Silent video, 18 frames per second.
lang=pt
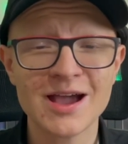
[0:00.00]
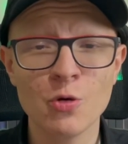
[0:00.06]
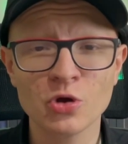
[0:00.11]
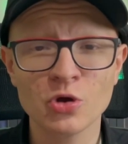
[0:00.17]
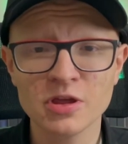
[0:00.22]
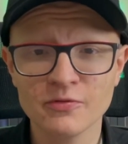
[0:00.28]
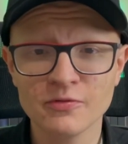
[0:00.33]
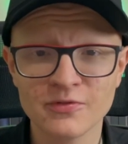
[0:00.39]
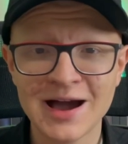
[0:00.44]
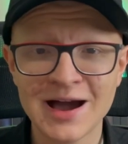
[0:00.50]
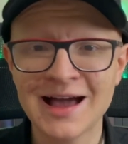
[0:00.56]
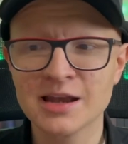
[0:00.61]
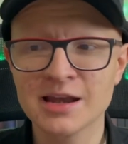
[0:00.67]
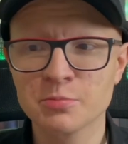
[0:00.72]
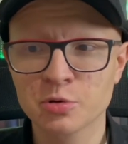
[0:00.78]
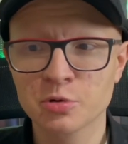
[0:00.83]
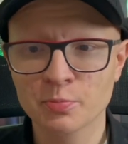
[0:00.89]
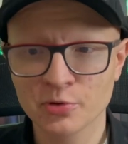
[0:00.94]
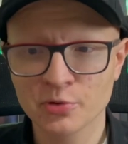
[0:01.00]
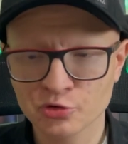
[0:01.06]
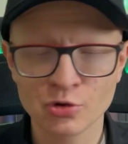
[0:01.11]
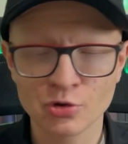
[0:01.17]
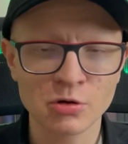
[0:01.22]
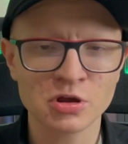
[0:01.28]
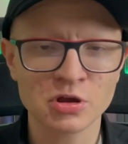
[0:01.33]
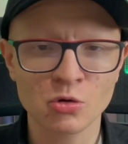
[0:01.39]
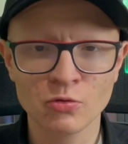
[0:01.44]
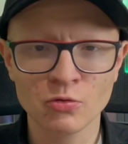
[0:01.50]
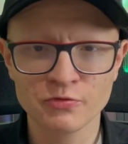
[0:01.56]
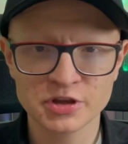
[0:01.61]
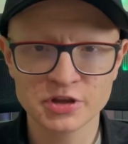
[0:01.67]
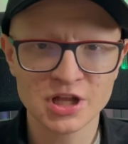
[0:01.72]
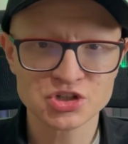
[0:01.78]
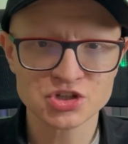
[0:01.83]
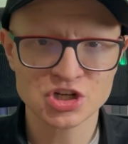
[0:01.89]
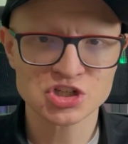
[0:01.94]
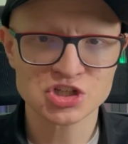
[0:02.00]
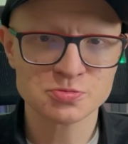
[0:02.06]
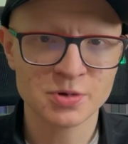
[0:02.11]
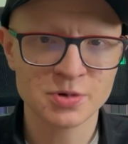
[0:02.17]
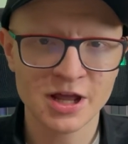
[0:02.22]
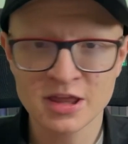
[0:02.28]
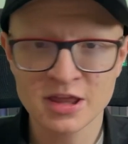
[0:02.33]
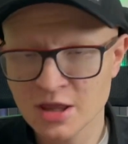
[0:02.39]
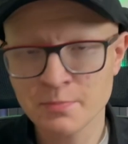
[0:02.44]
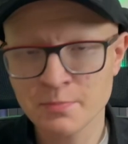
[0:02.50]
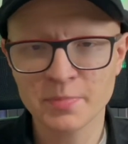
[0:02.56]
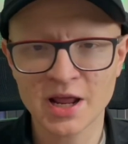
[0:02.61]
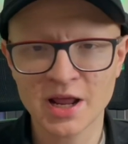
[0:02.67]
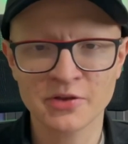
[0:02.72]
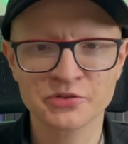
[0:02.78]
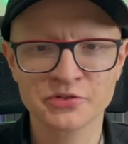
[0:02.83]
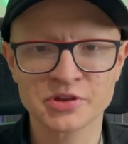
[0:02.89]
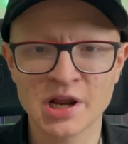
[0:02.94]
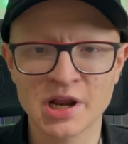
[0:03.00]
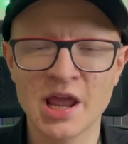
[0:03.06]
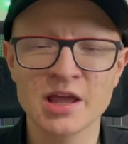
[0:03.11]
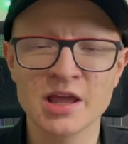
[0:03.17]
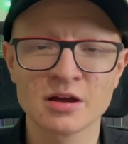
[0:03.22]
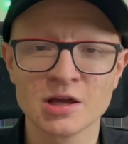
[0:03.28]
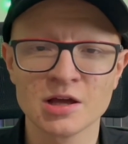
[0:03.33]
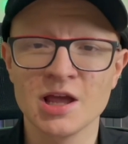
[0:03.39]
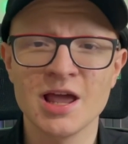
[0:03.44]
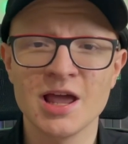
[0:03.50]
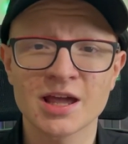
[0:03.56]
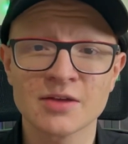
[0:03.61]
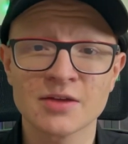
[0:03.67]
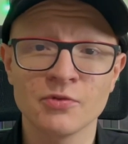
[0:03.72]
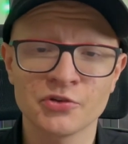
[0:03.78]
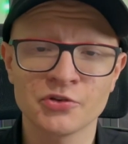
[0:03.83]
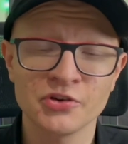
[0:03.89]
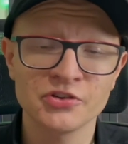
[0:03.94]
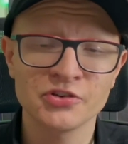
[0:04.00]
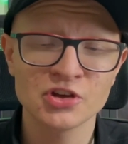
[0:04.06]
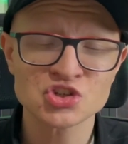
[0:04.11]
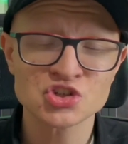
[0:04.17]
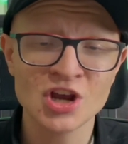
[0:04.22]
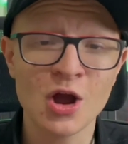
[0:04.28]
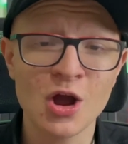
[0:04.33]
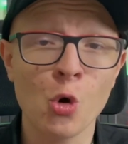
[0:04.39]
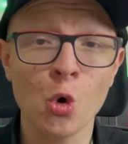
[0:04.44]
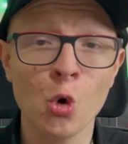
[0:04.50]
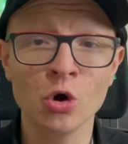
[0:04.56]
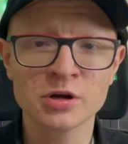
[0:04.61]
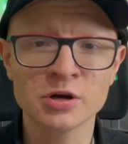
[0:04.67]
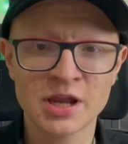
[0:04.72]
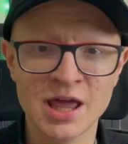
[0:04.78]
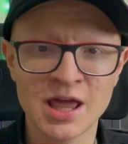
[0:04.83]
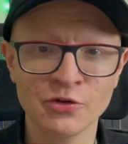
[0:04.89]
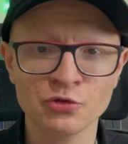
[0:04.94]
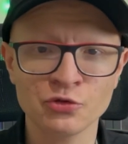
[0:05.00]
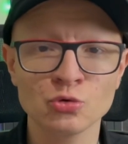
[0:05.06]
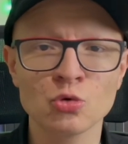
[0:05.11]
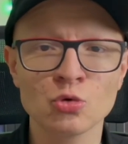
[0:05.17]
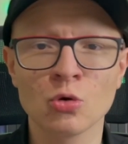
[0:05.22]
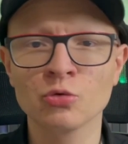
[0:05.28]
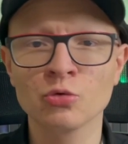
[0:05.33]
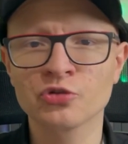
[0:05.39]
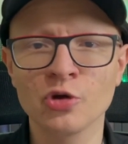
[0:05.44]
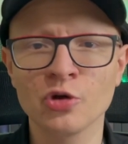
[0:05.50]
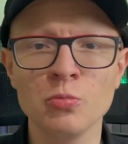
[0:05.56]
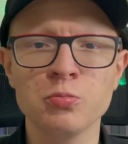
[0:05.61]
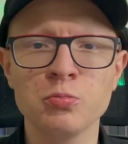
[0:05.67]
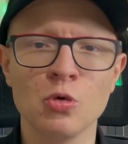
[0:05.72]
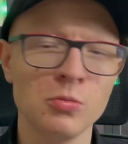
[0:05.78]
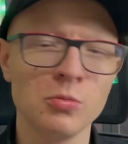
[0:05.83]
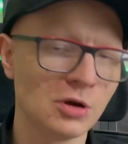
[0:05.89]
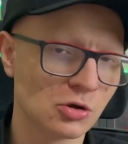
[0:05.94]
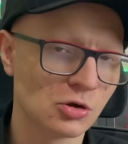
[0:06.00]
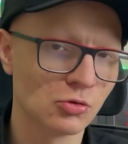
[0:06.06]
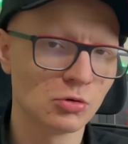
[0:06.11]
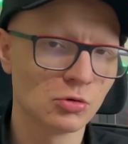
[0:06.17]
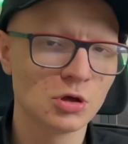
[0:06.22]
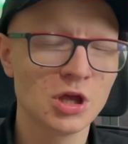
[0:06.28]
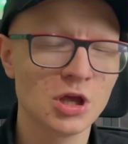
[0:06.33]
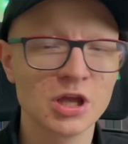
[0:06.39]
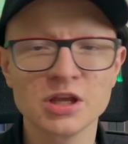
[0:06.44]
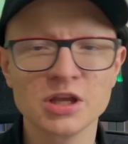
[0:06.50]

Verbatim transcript: O que vale pro pessoal que convida a gente para ir em pré-estreia é que você seja honesto com o seu público